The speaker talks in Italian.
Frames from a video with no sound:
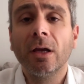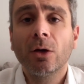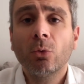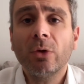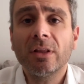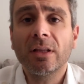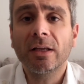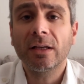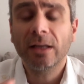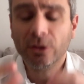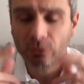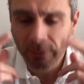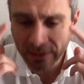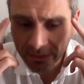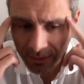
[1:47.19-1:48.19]
Quindi la
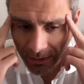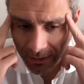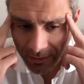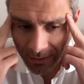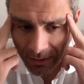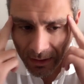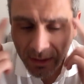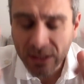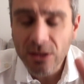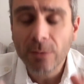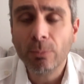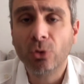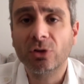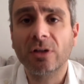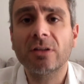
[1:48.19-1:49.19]
domanda che ti
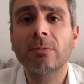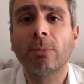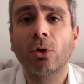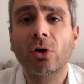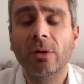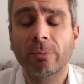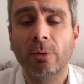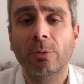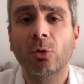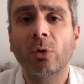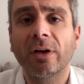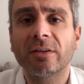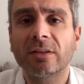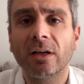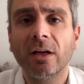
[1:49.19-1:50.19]
potresti porre è proprio
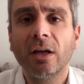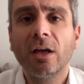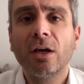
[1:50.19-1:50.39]
questa.